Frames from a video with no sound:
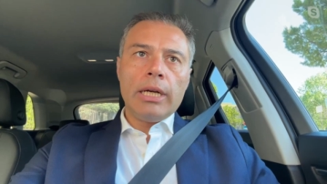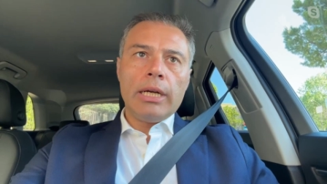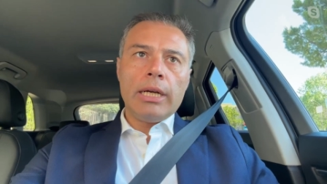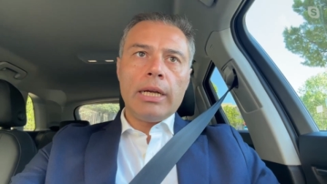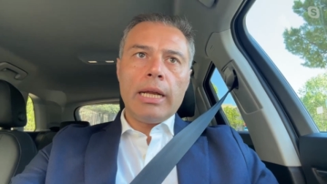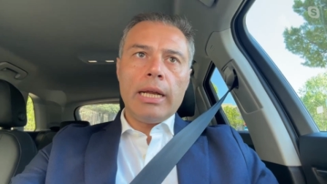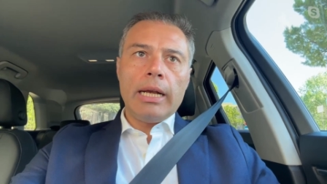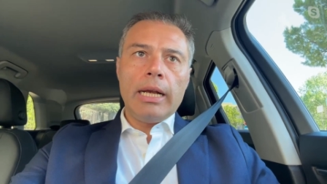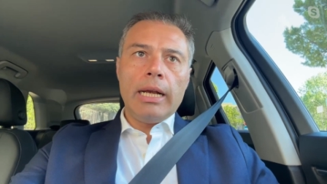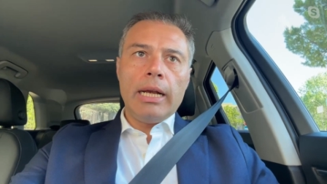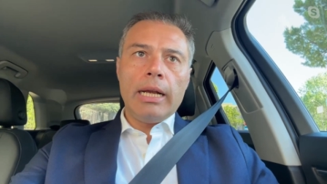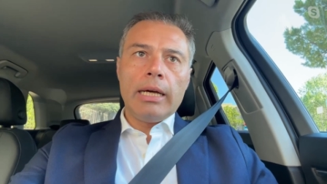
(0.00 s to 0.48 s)

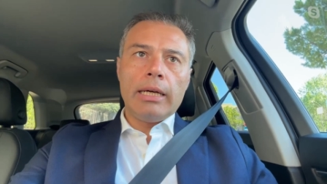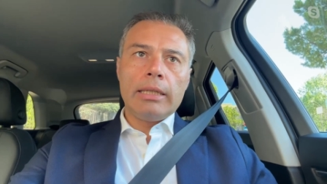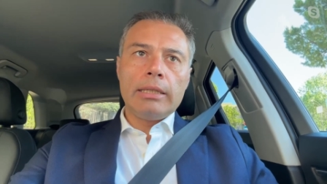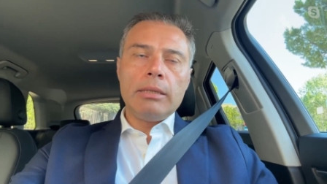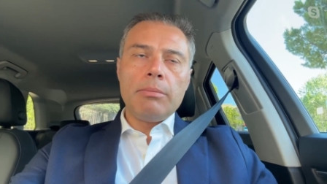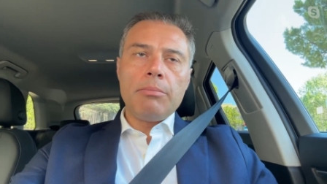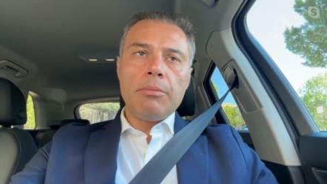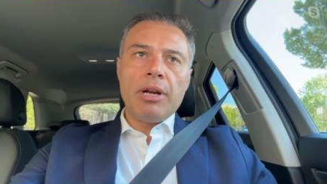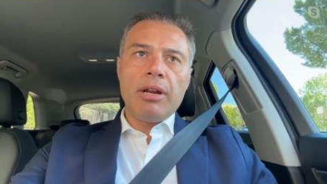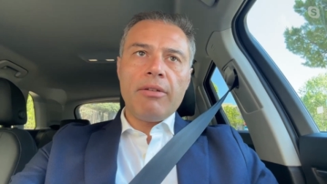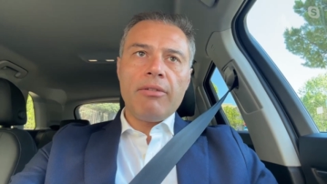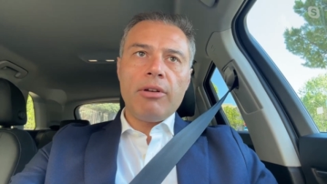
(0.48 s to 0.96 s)
nel,
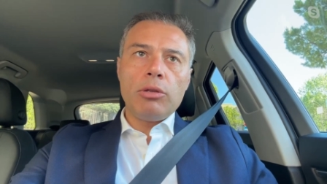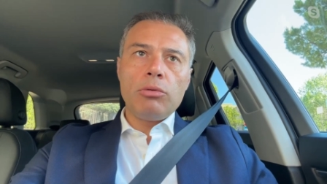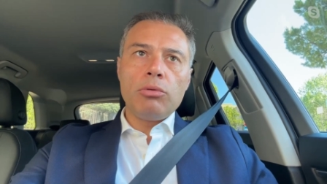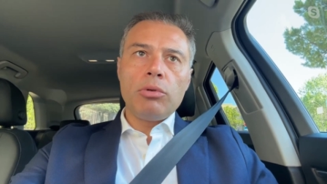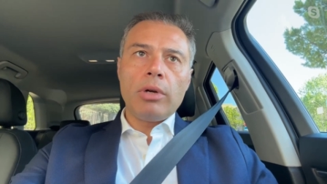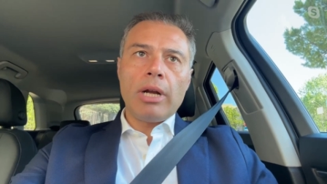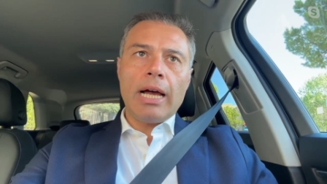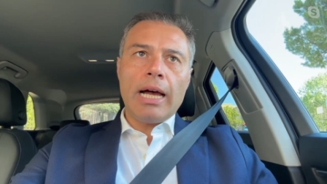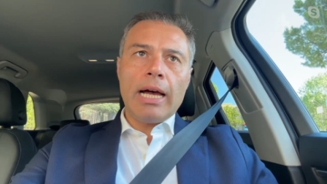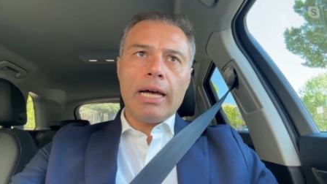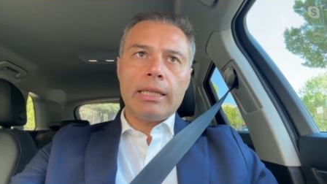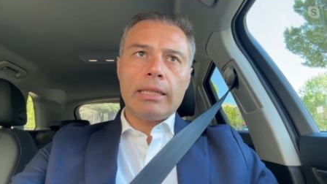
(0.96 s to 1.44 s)
di breve
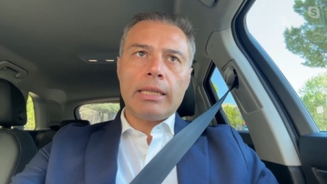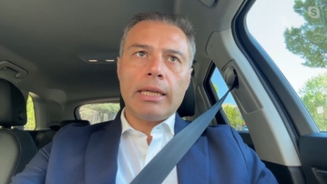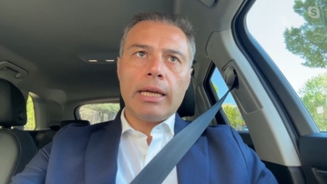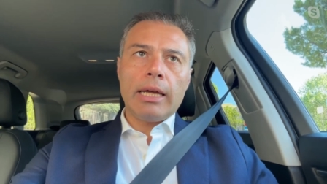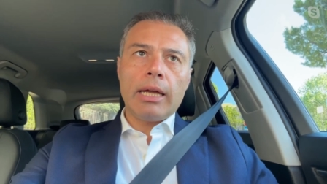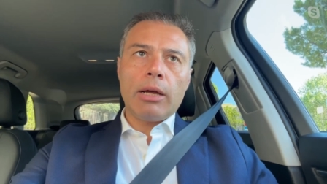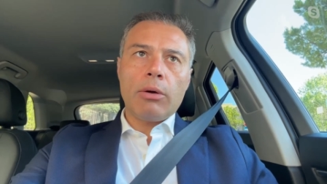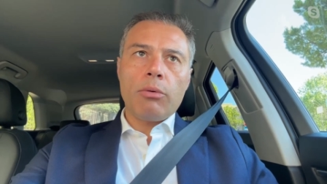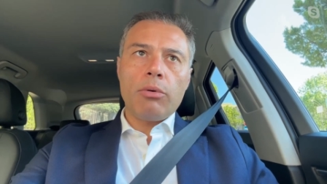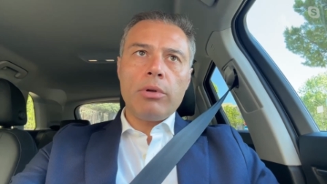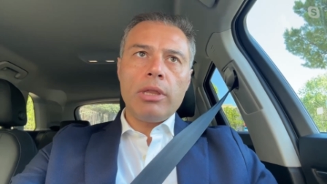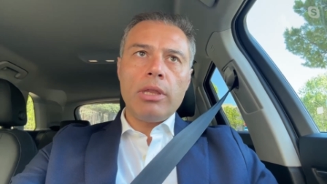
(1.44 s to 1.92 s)
durata
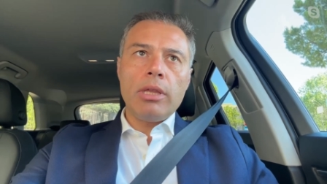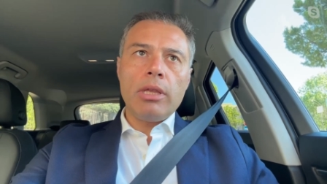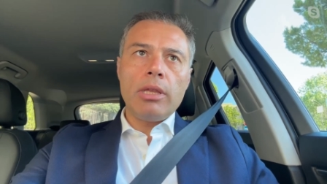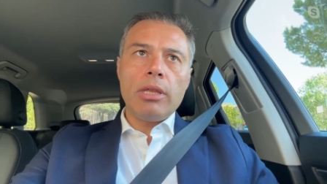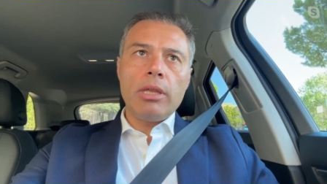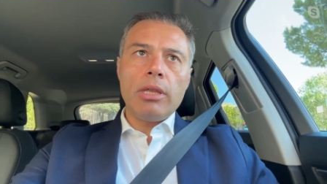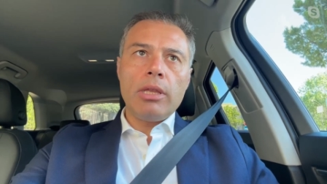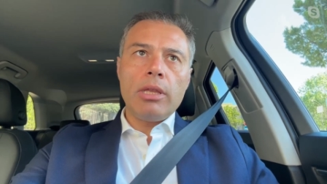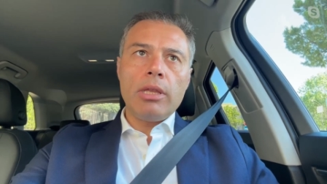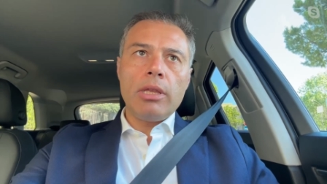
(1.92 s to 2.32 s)
e quindi